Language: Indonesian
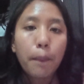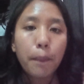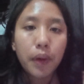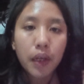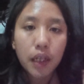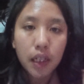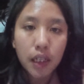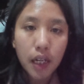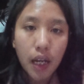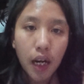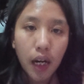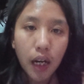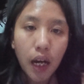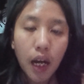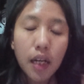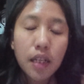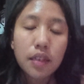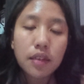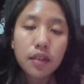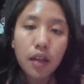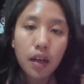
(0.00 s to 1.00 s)

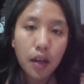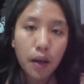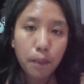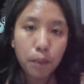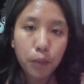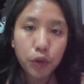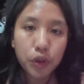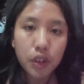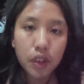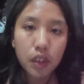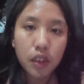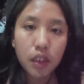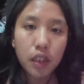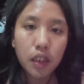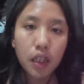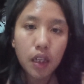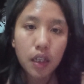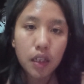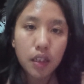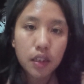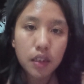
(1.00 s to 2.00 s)
Perkenalkan saya Putri
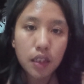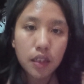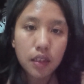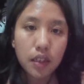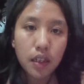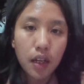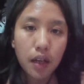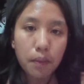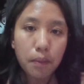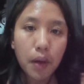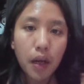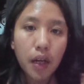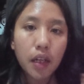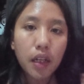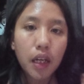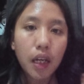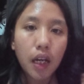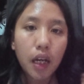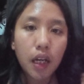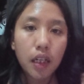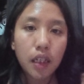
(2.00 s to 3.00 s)
Dinda Resta Silaban
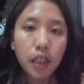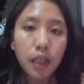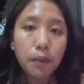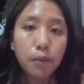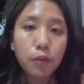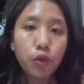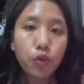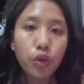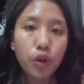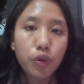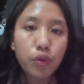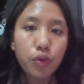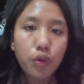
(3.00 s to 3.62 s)
dengan NIM